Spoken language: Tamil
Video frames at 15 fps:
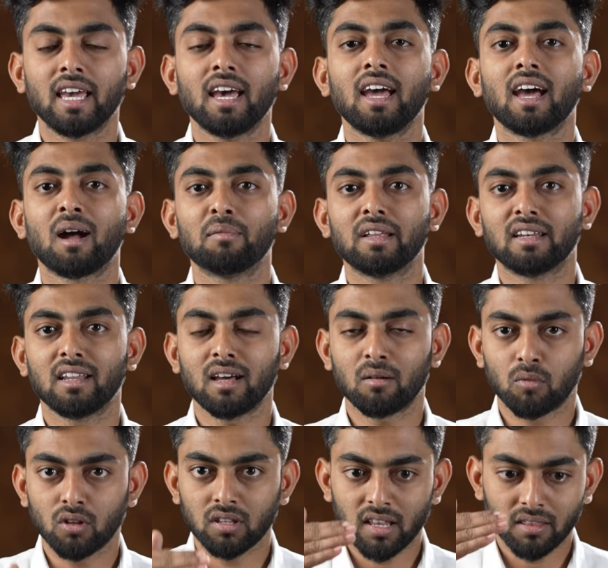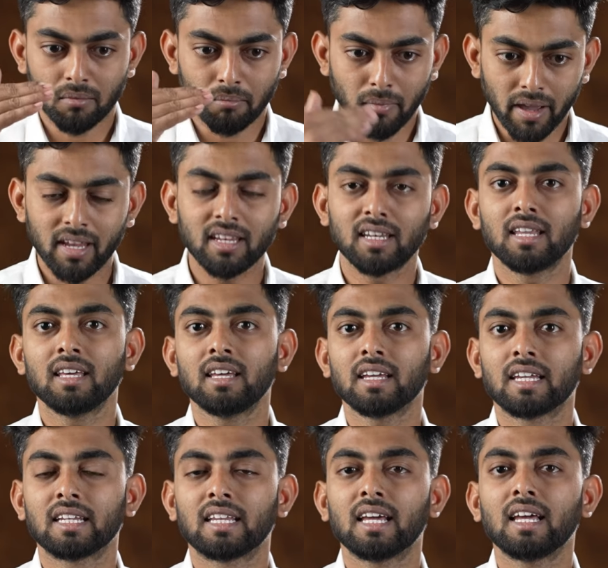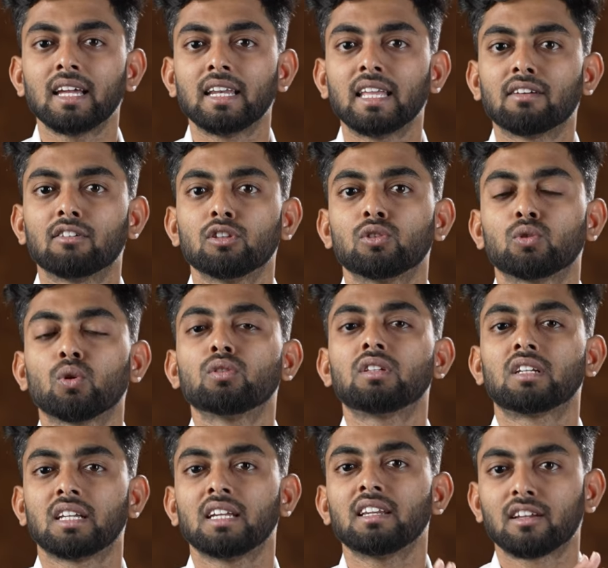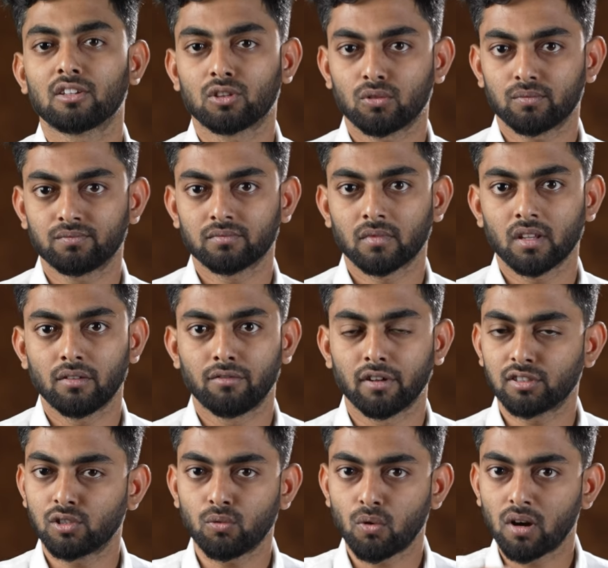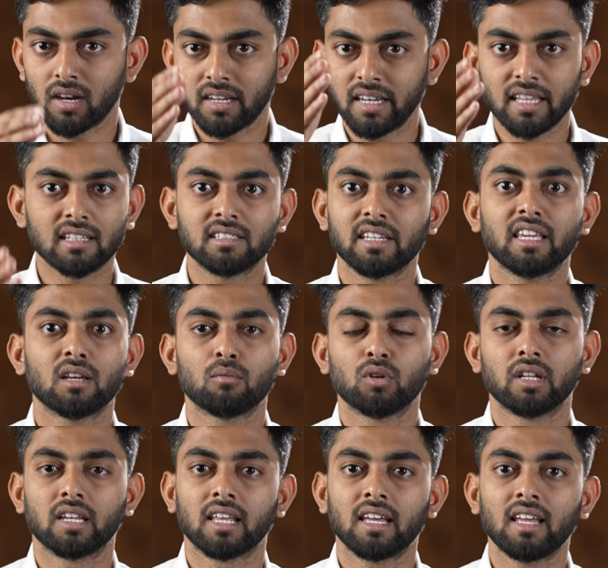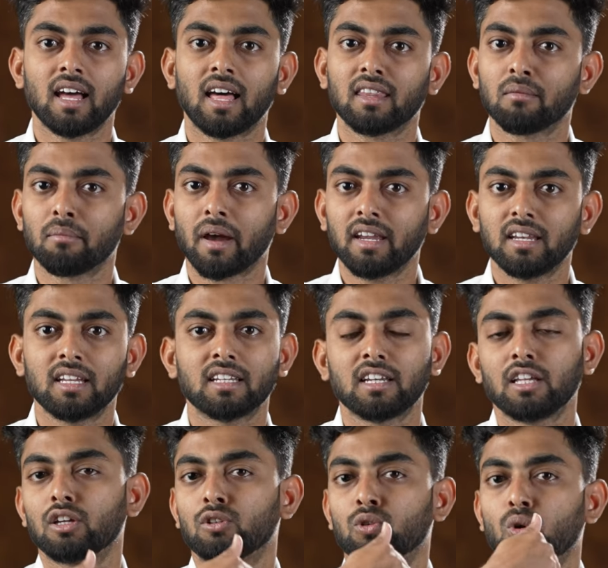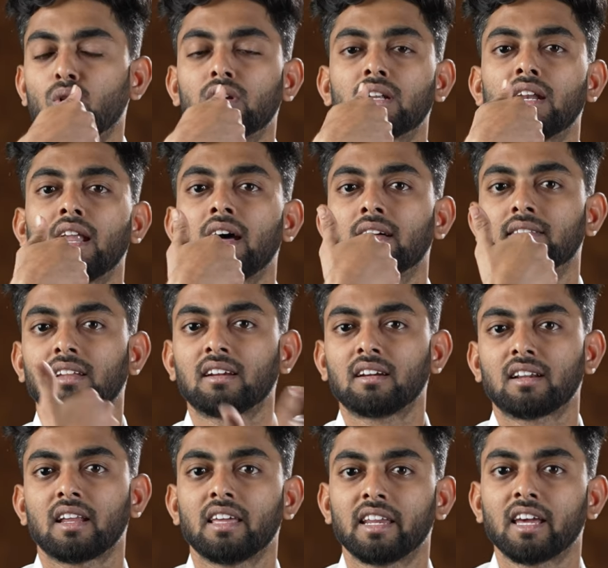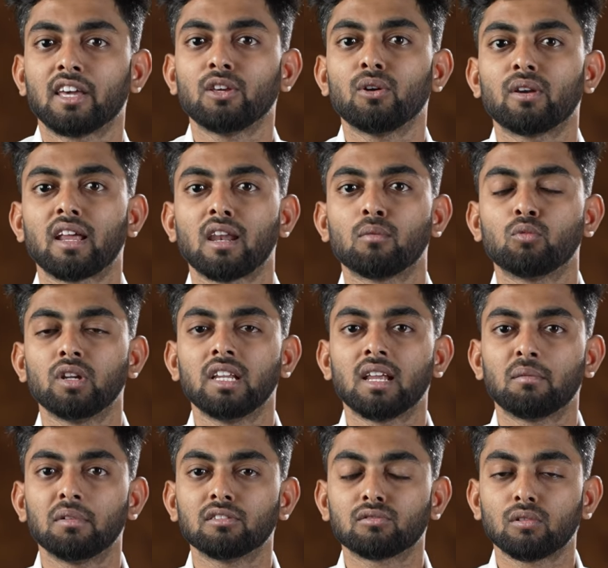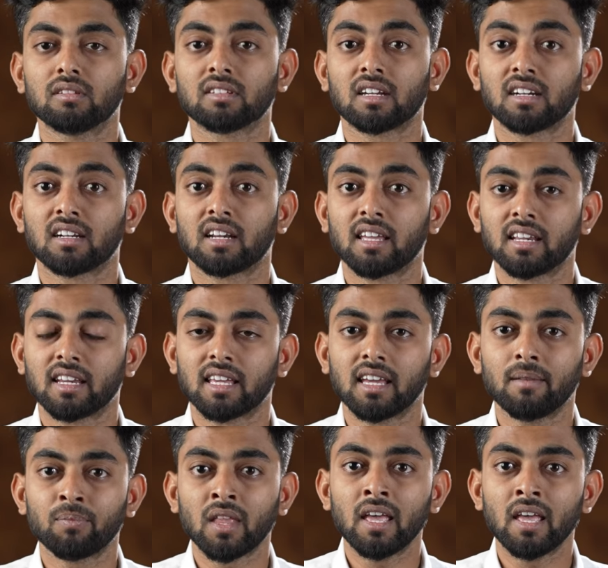ஏன் அப்படின்னா முதல்ல அந்த மைண்டு கிட்ட நீங்கள் வந்து தோத்துறீங்கன்னு அர்த்தம் ஃபஸ்ட்டு உங்களை நீங்கள் ஜெயிக்க முடியல அந்த மைண்டு கிட்ட நீங்கள் டோட்டலாக சரண்டர் ஆயிரீங்க ஐயோ என்னால் முடியல அப்படின்னு சொல்லி சரண்டர் ஆயிரீங்க